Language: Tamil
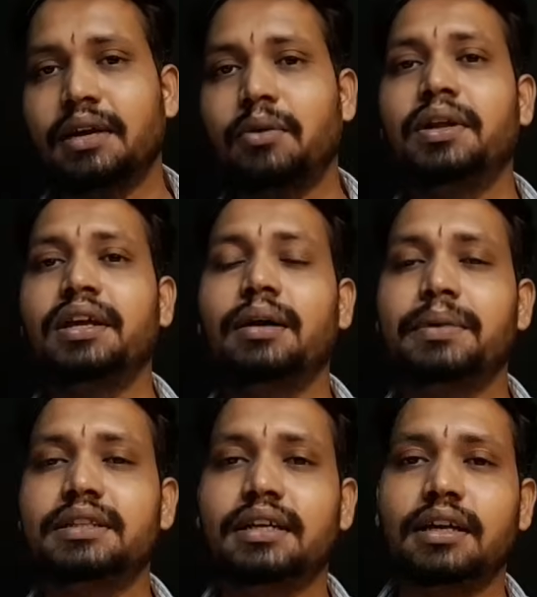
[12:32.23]

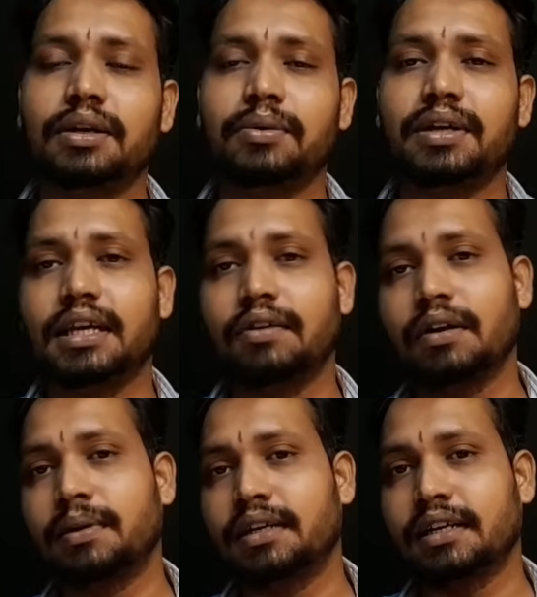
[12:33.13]
கொடிக்கம்பத்தை நட கூட ஏன் விட
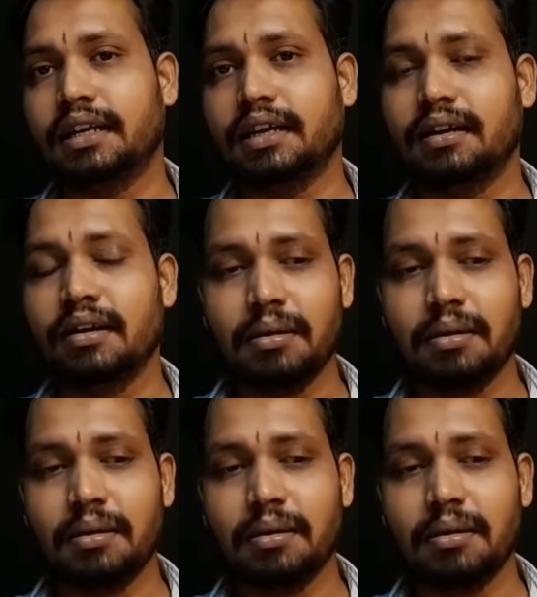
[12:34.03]
மாட்டேன்றீங்க